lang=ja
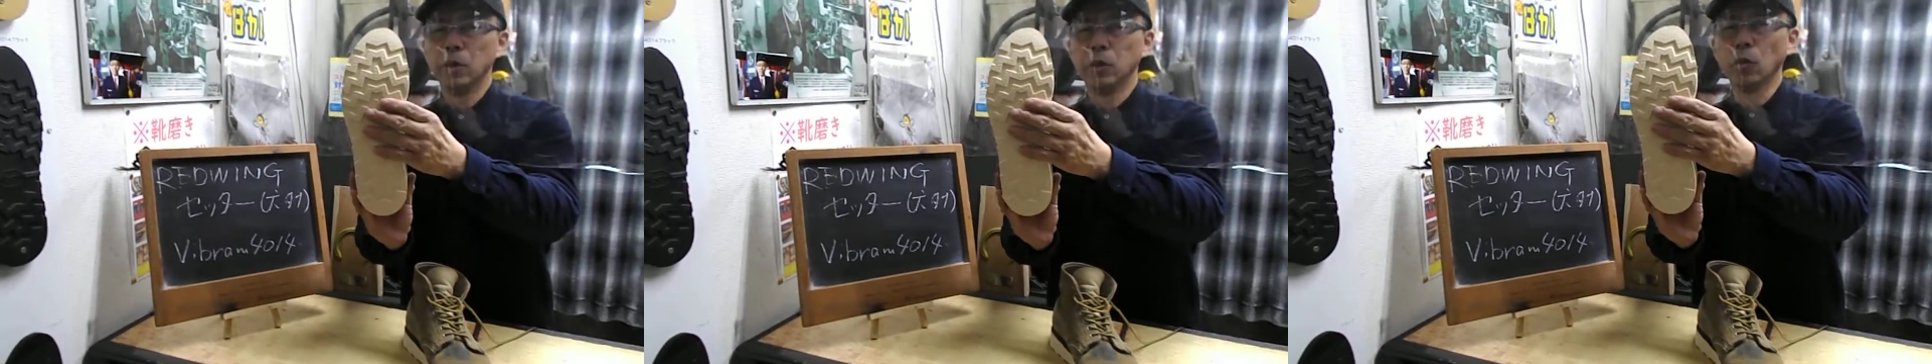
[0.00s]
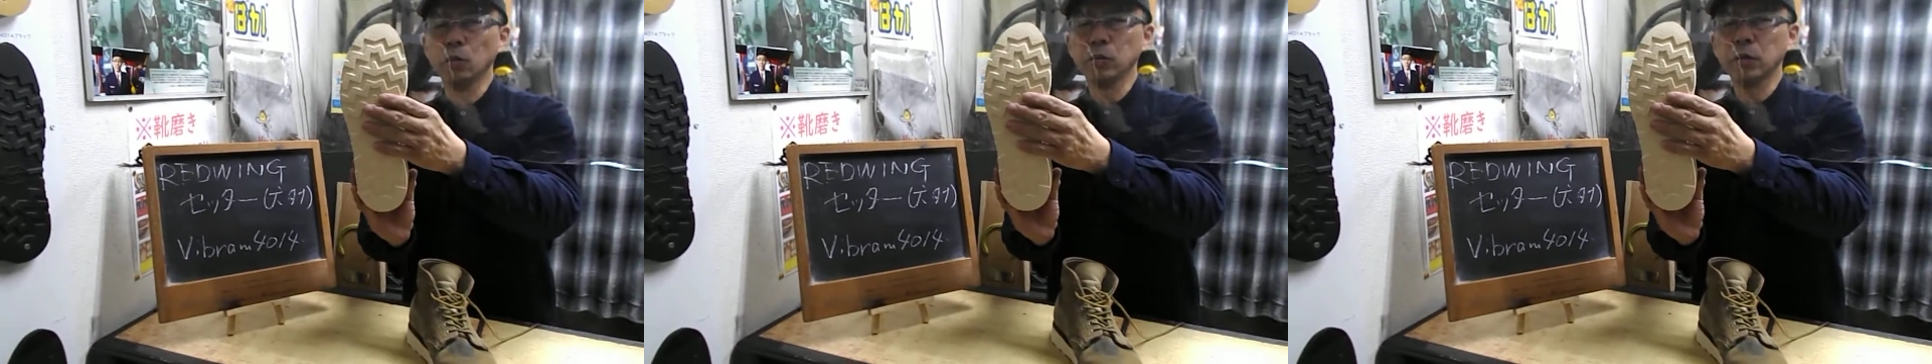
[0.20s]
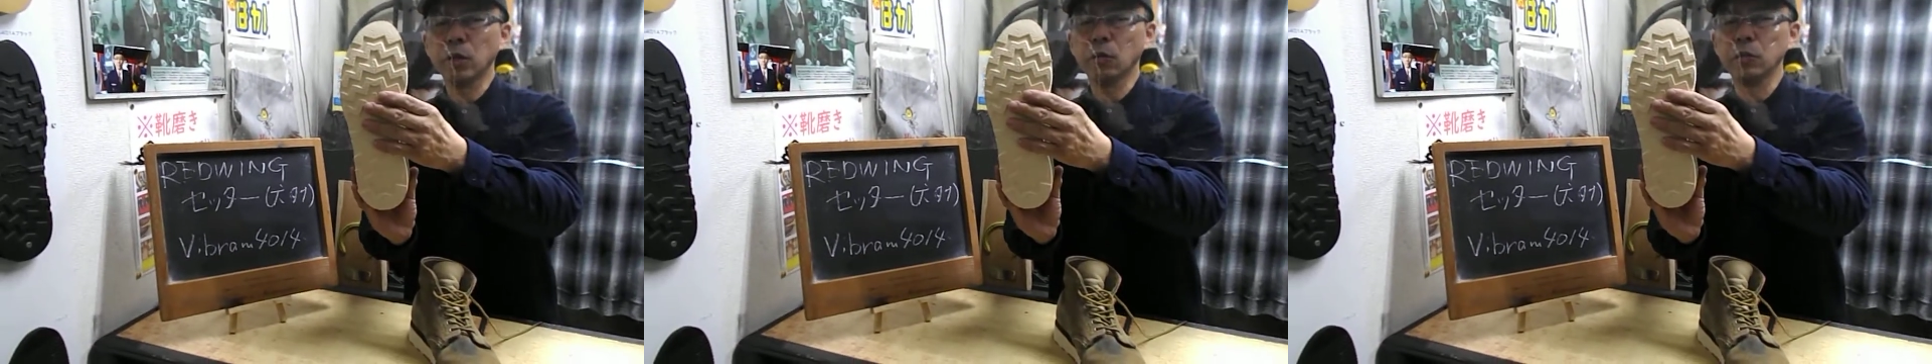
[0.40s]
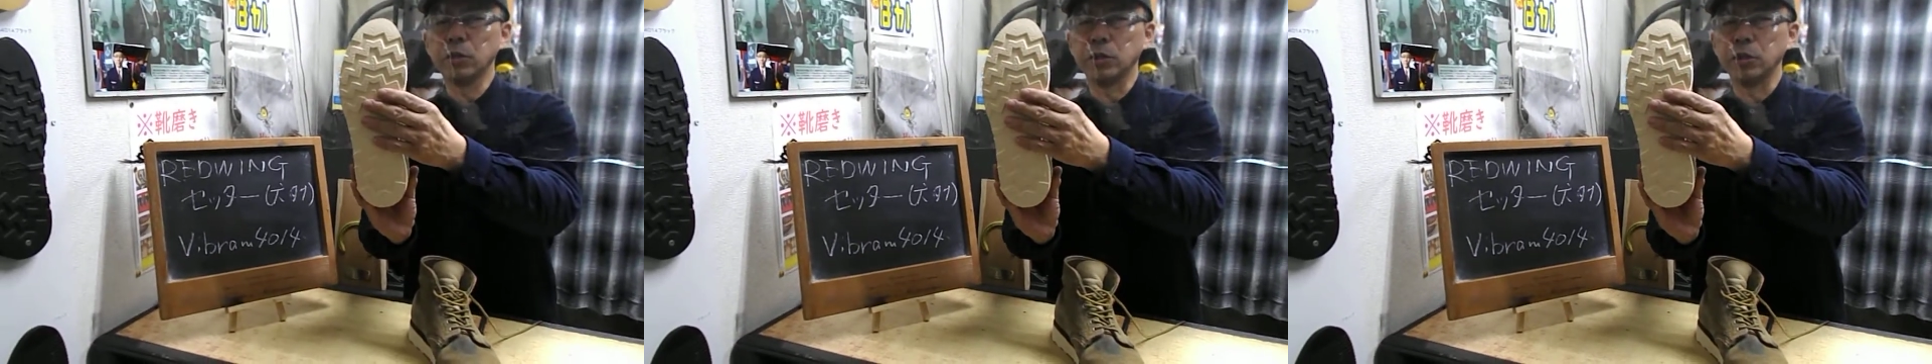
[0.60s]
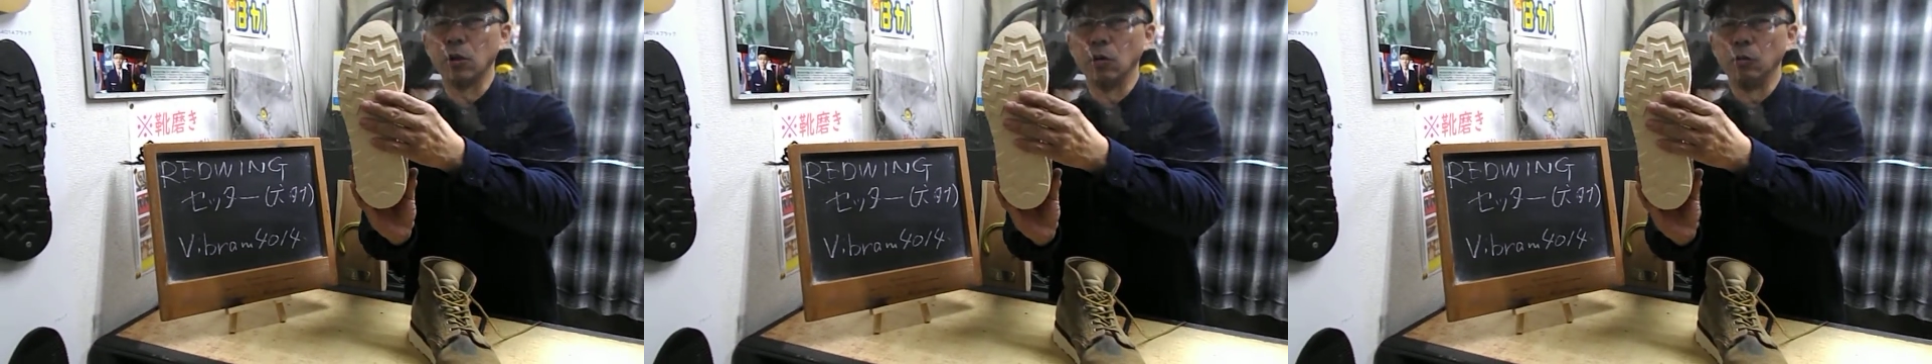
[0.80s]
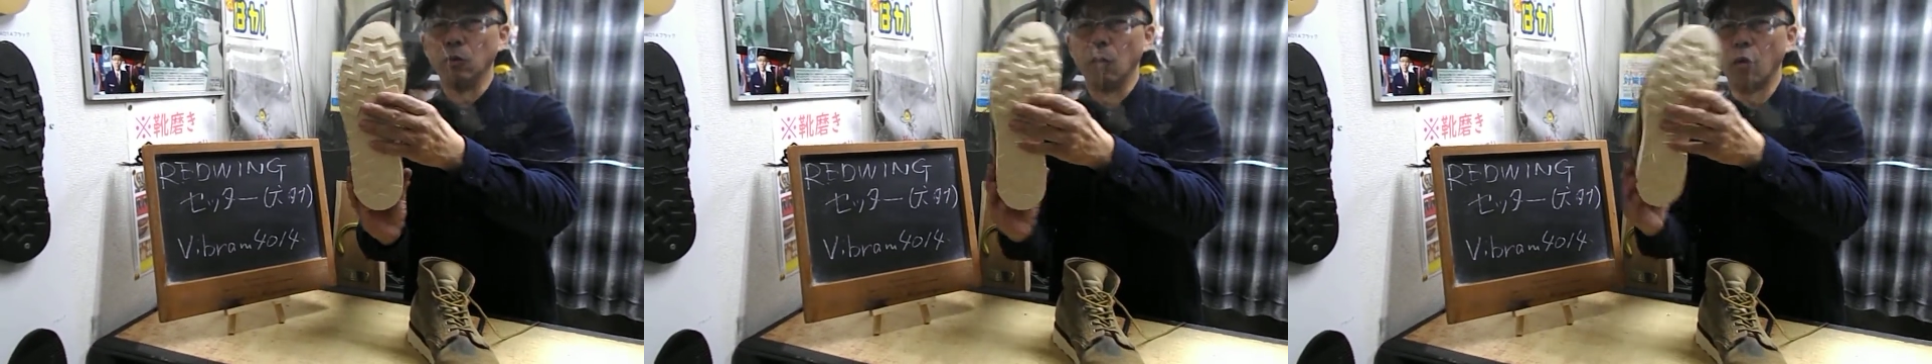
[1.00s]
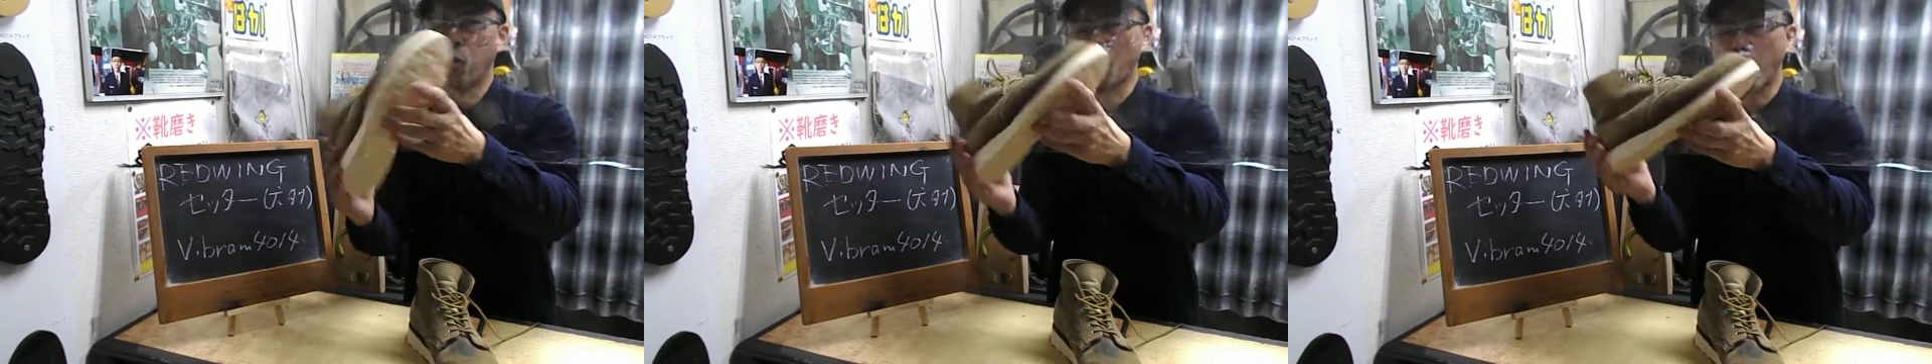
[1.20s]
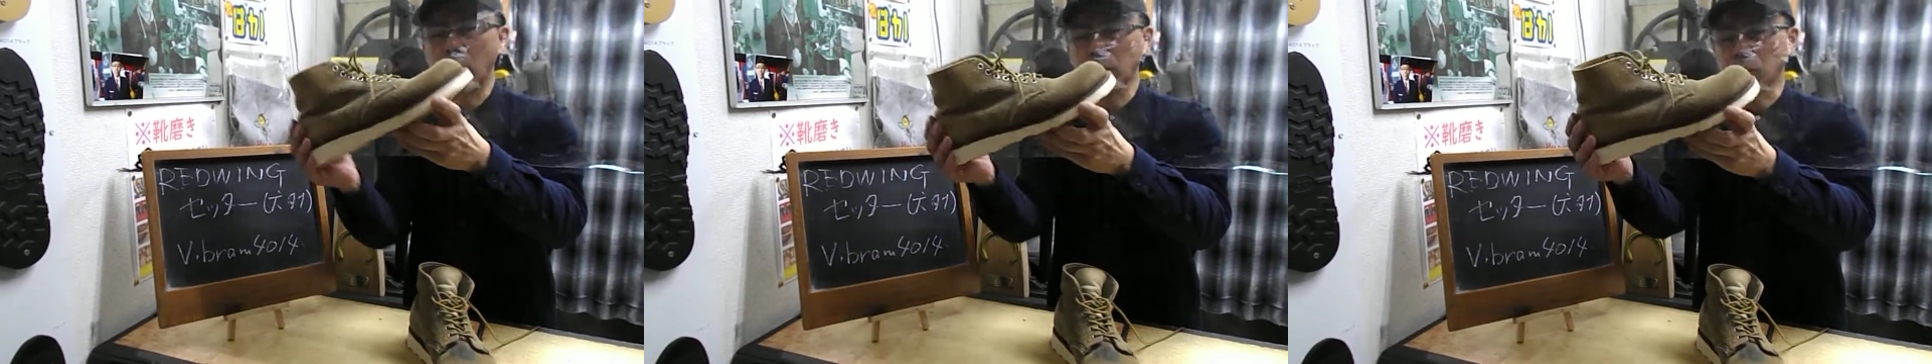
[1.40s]
4014
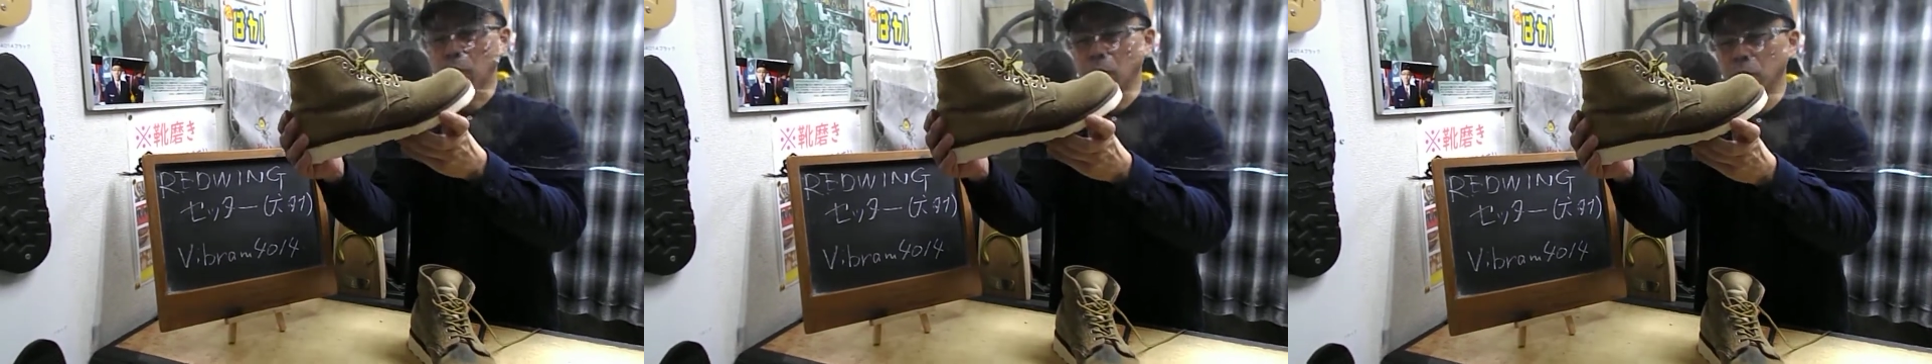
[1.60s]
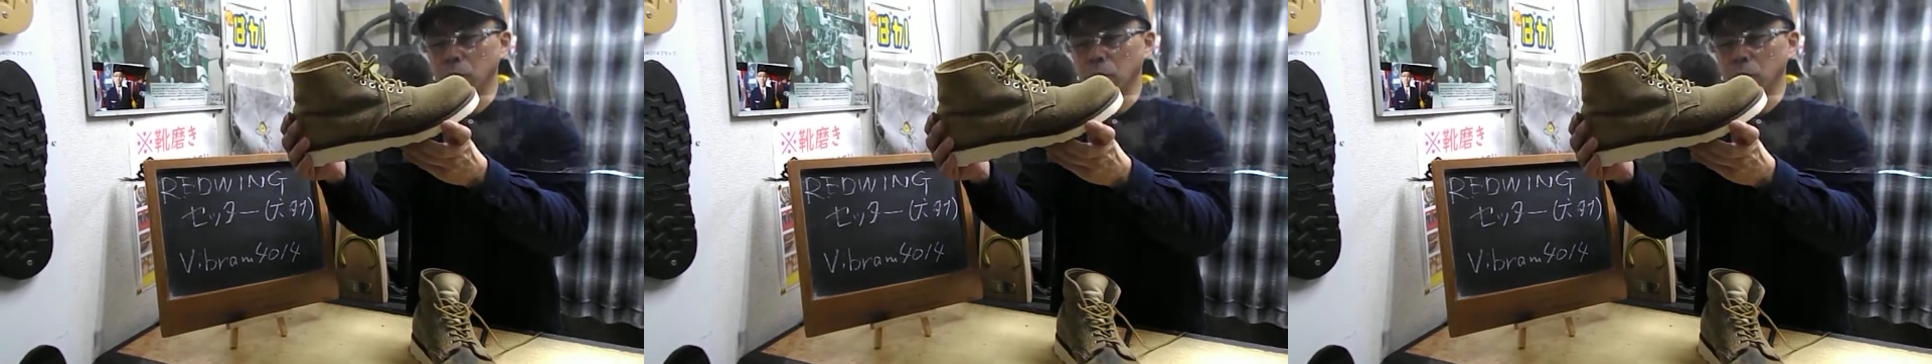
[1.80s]
オフホワイト